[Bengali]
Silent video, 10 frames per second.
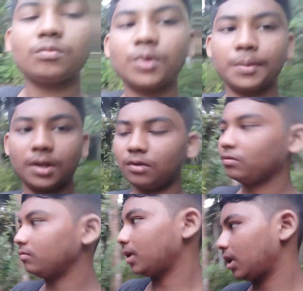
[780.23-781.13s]
রুম ভেবে
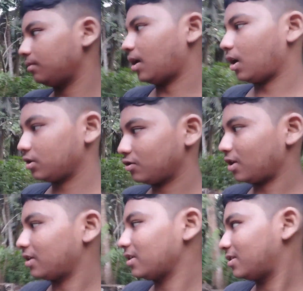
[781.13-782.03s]
নাও মানে
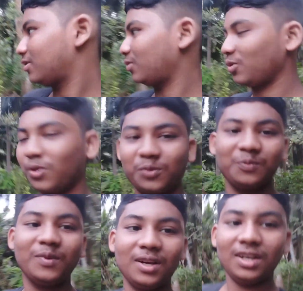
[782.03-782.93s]
ভাঙাচোরা একটা স্টোর রুম
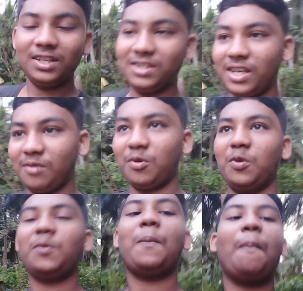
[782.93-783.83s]
যাই বলো